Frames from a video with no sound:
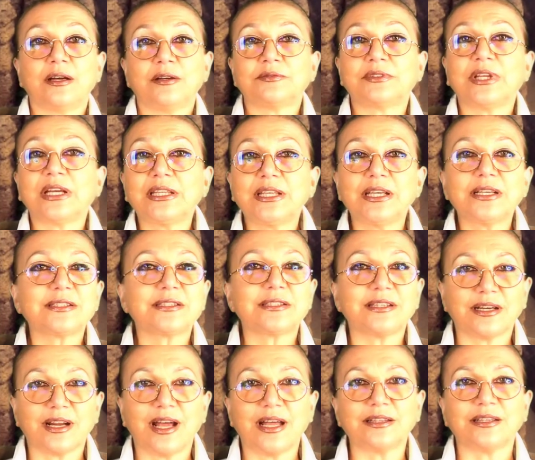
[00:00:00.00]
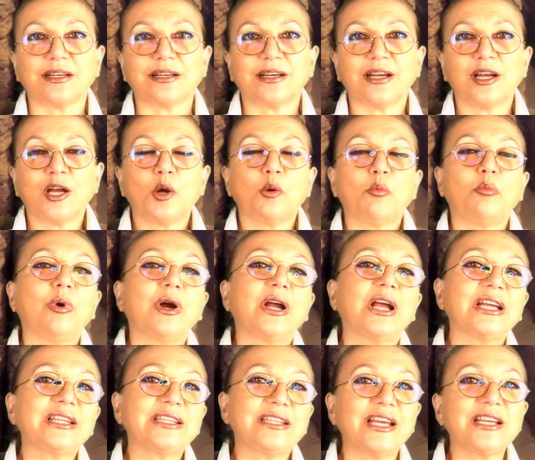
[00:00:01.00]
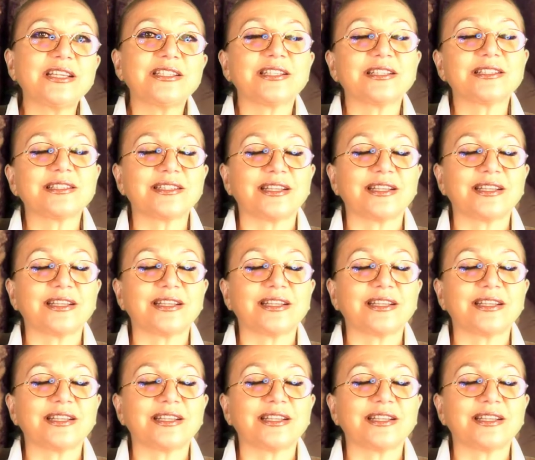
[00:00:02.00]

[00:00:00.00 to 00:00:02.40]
в таких странах, в богатейших